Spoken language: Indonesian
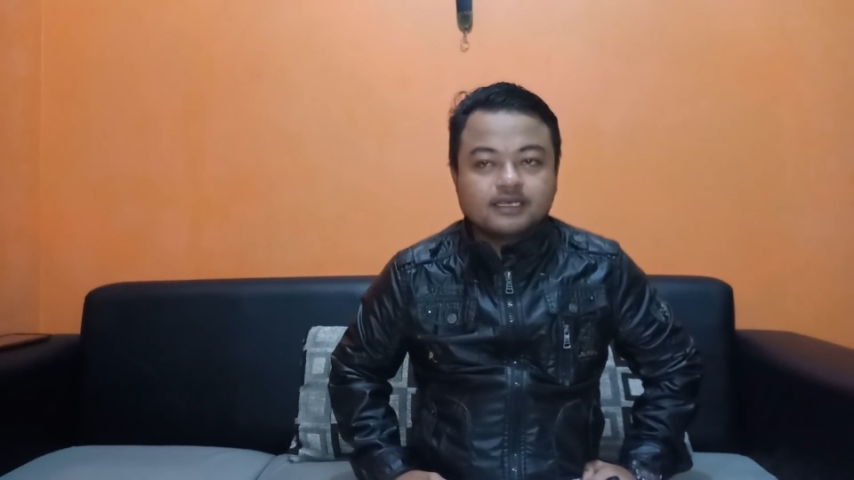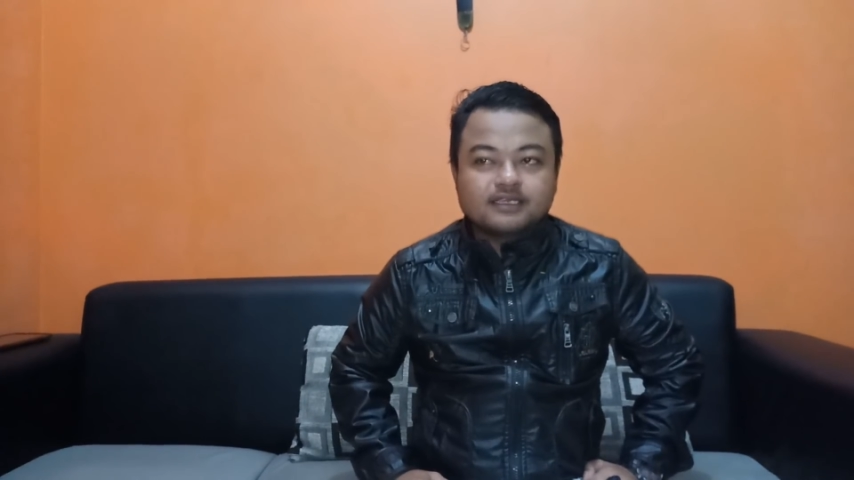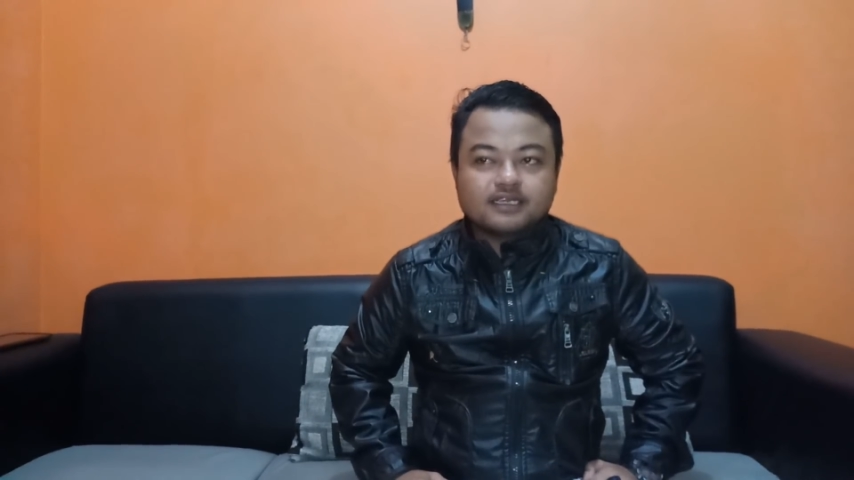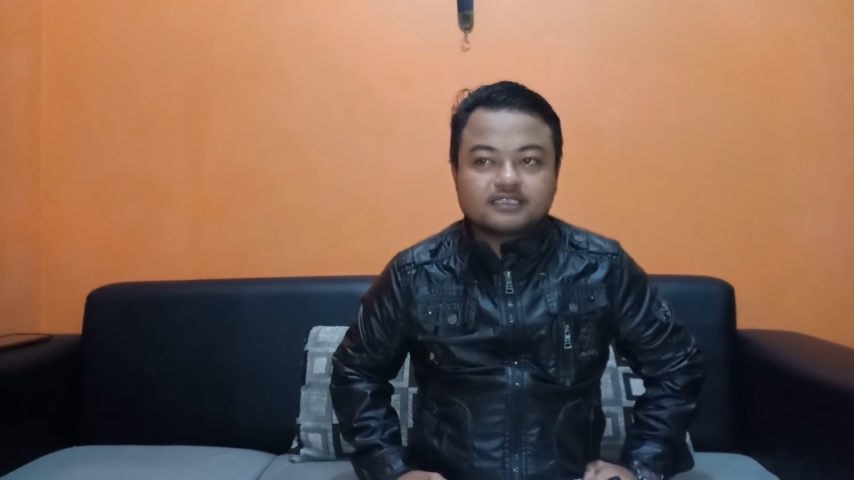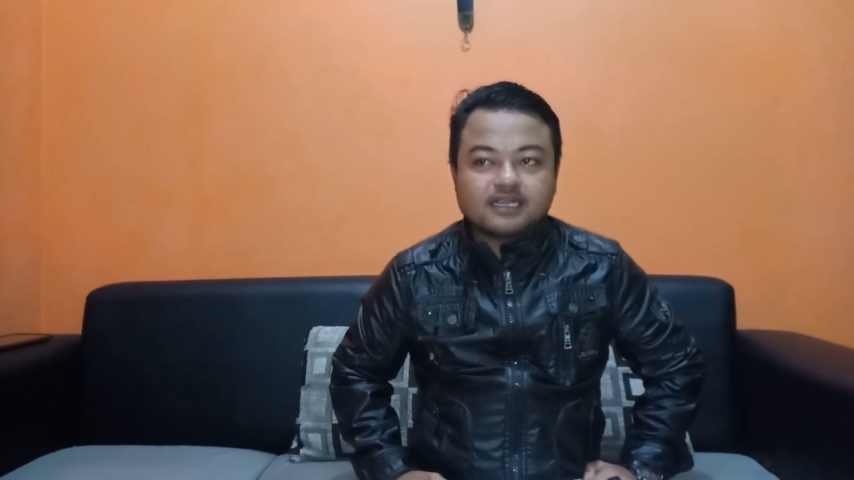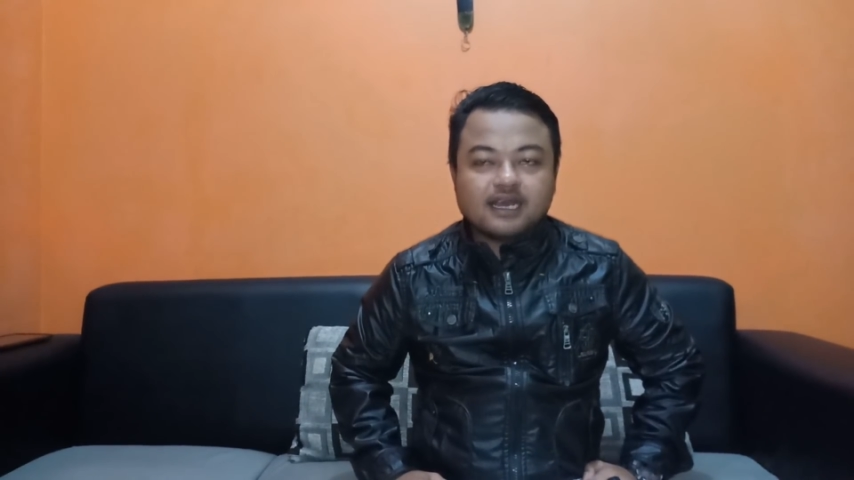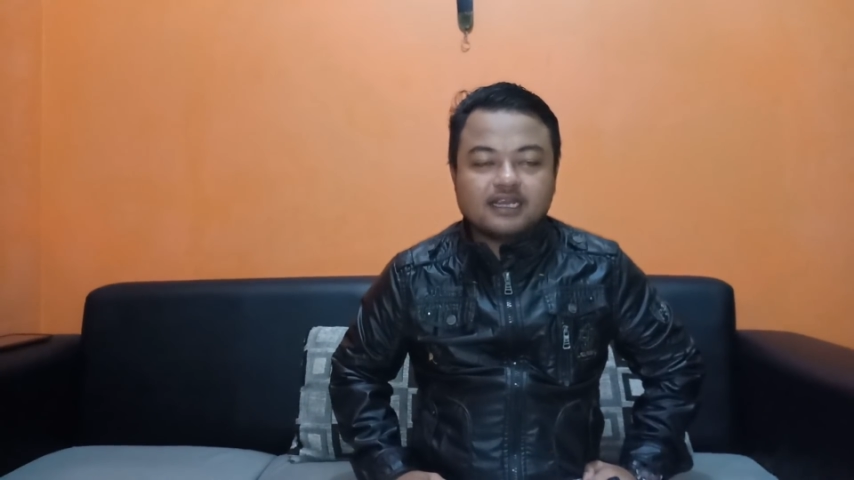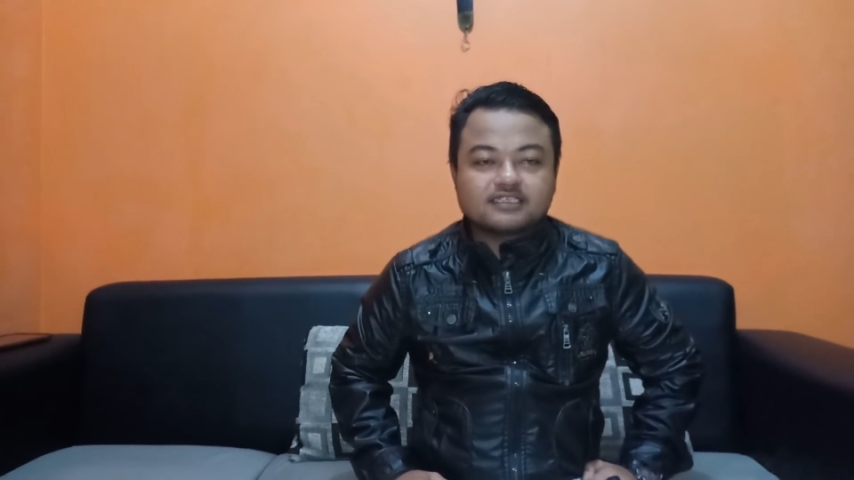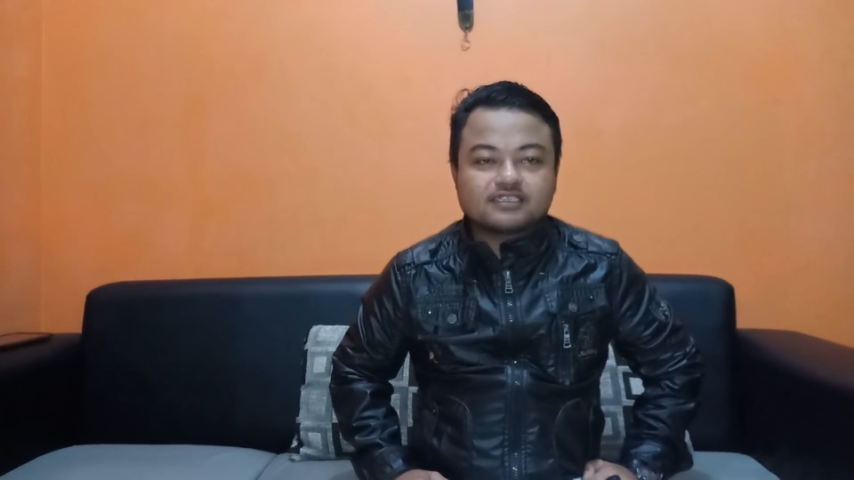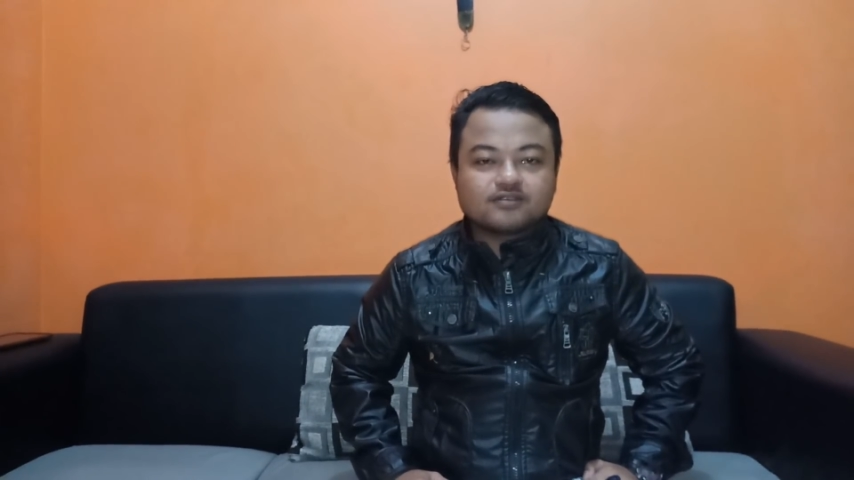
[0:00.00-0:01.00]
dan
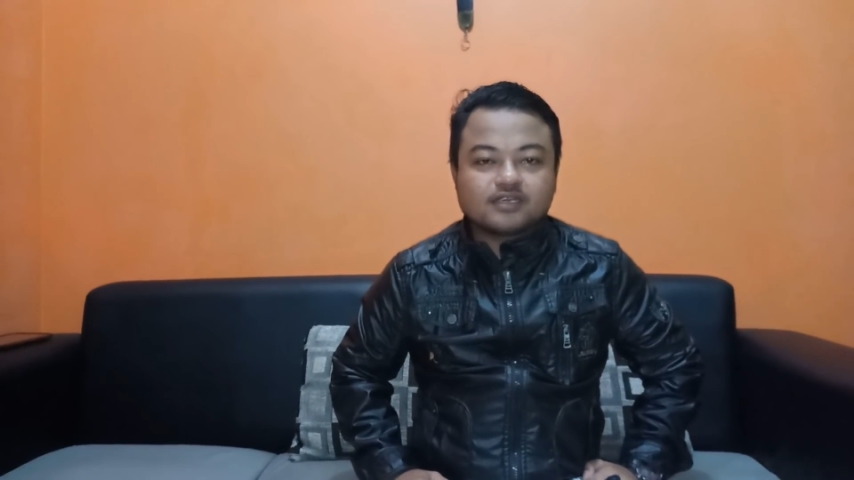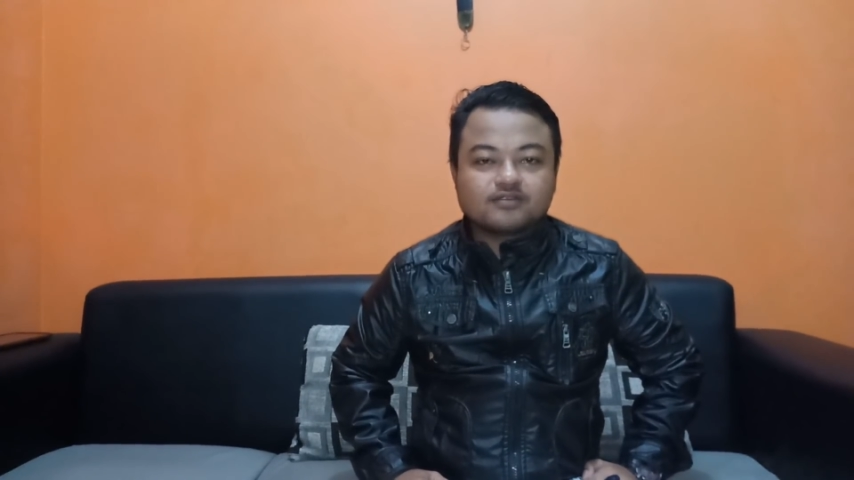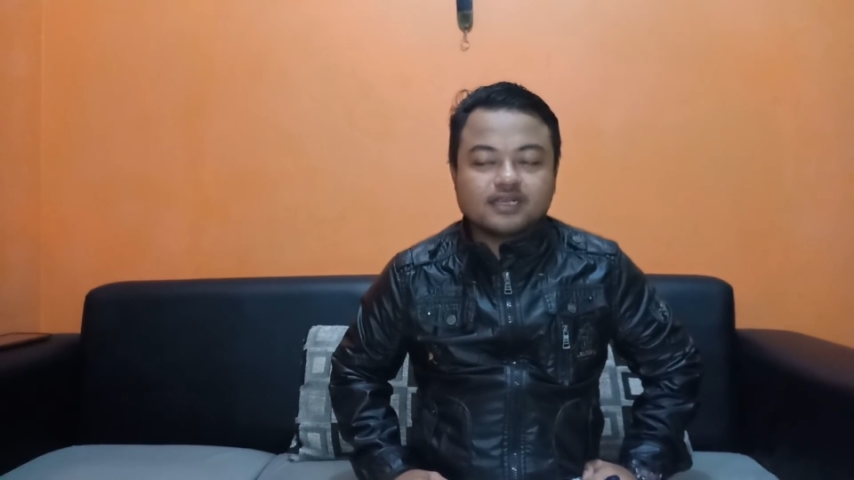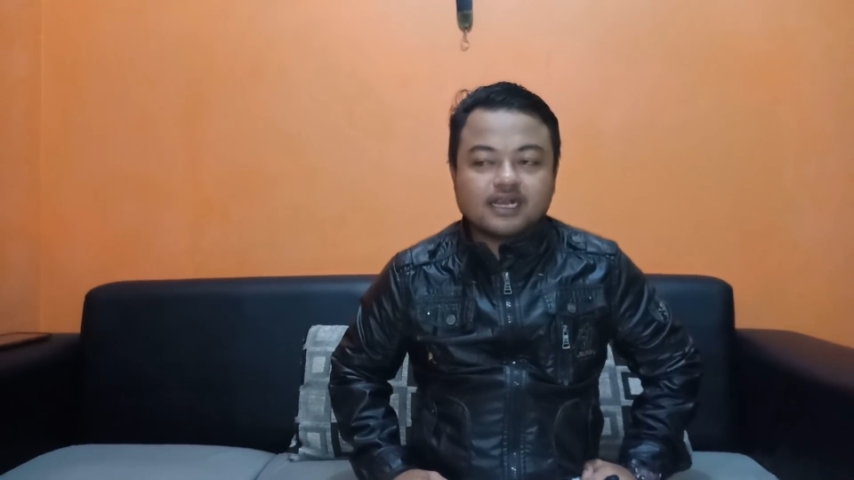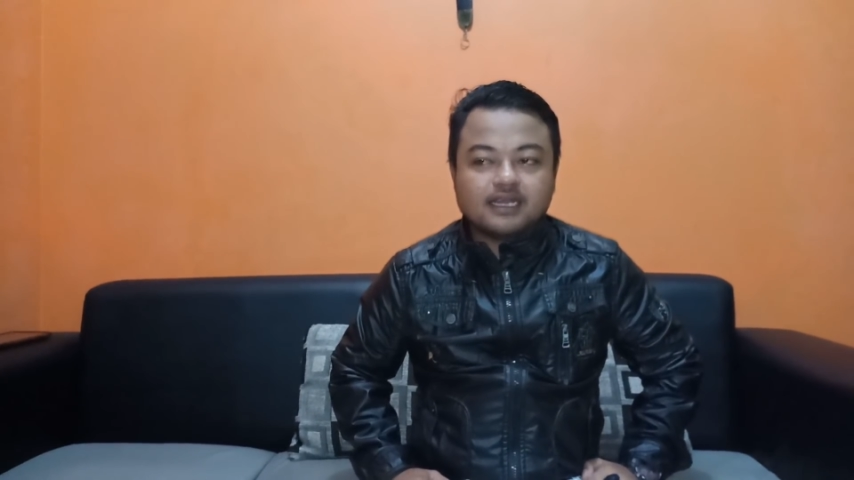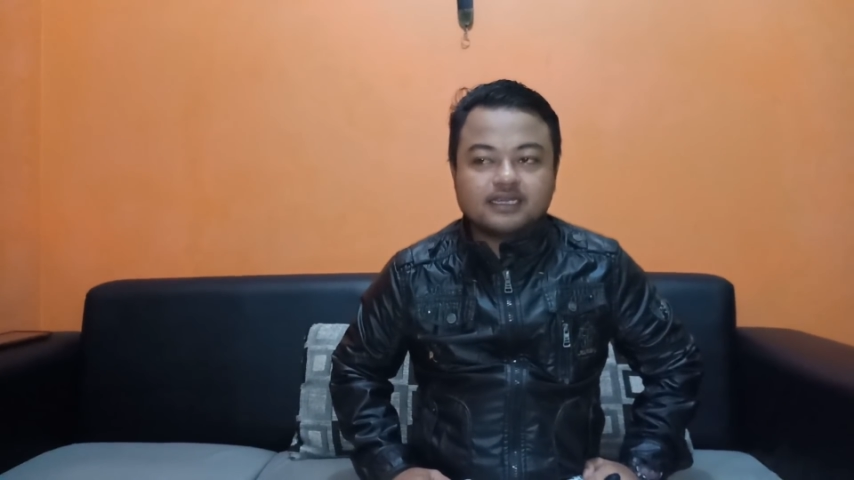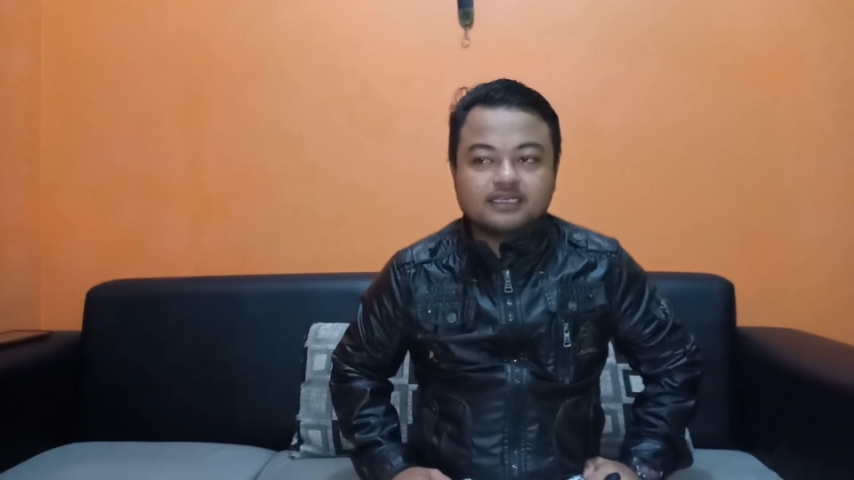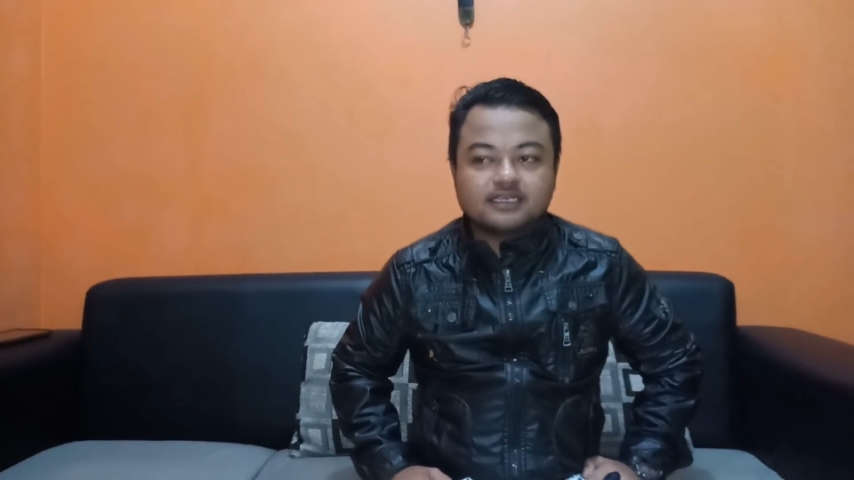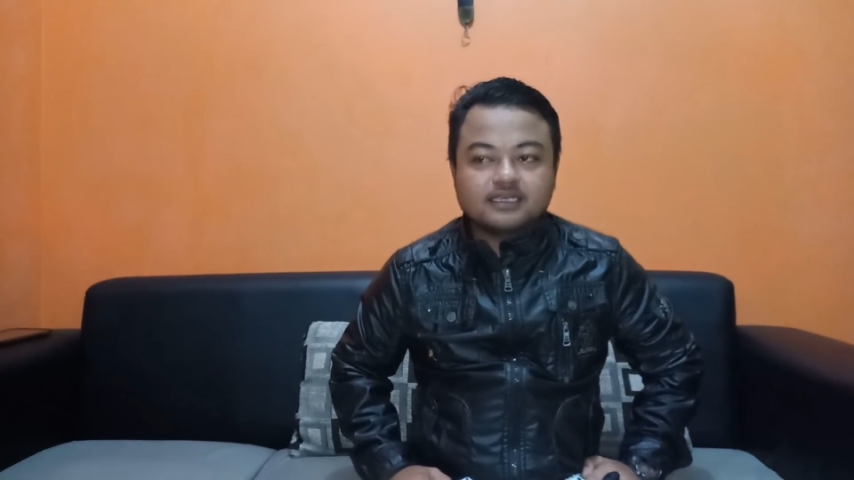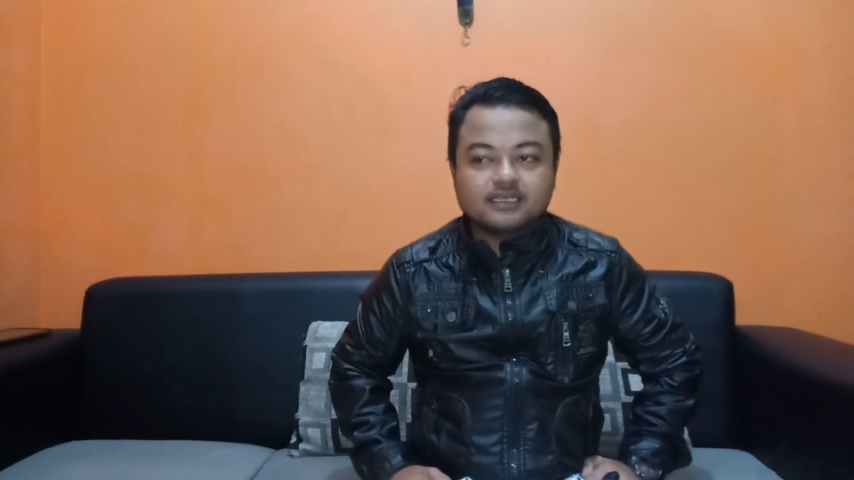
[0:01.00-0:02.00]
segala sesuatu yang ada
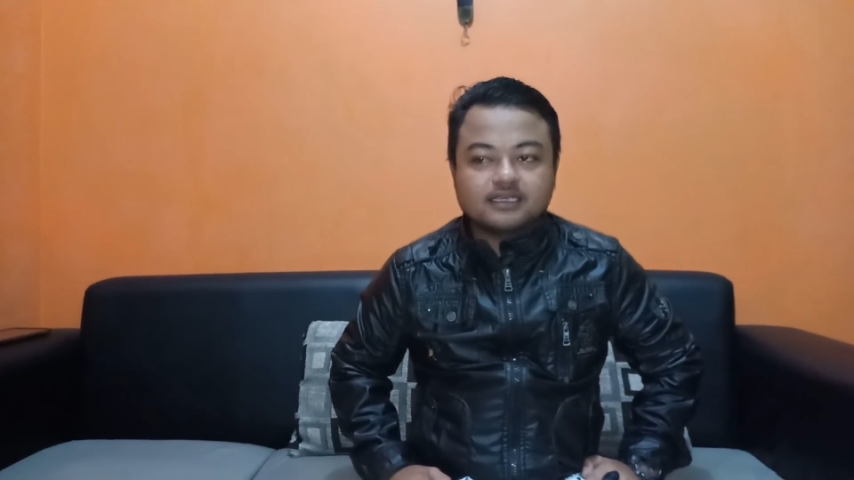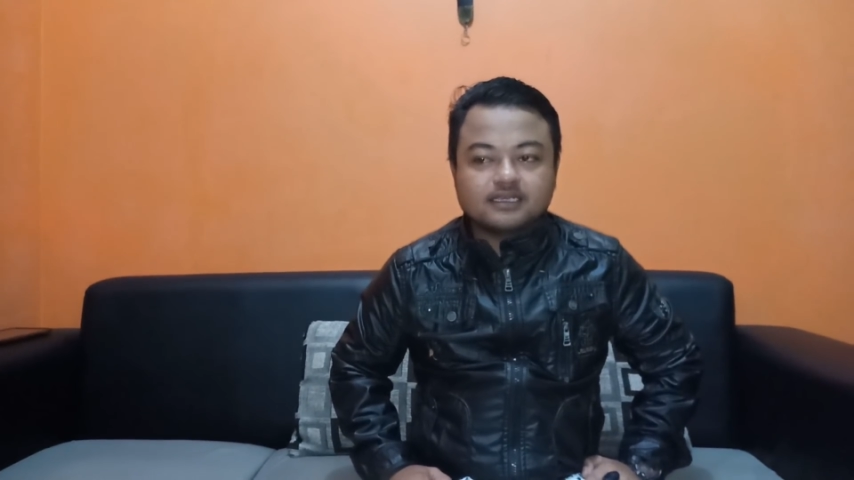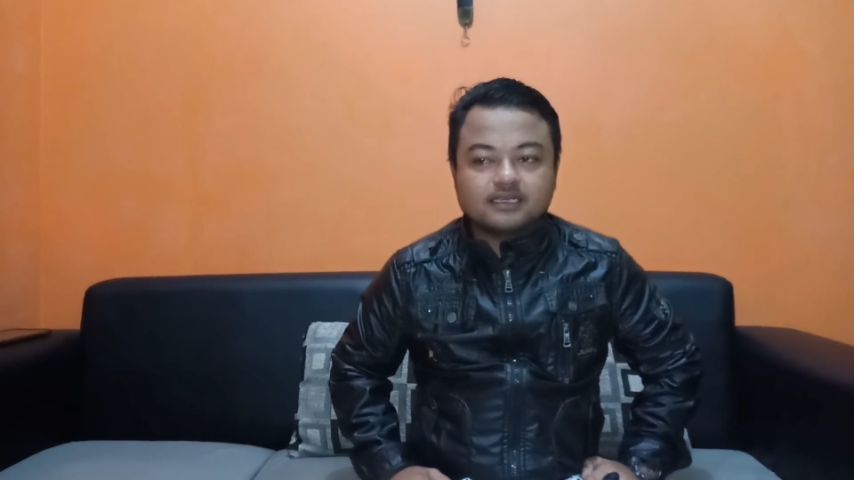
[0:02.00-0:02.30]
di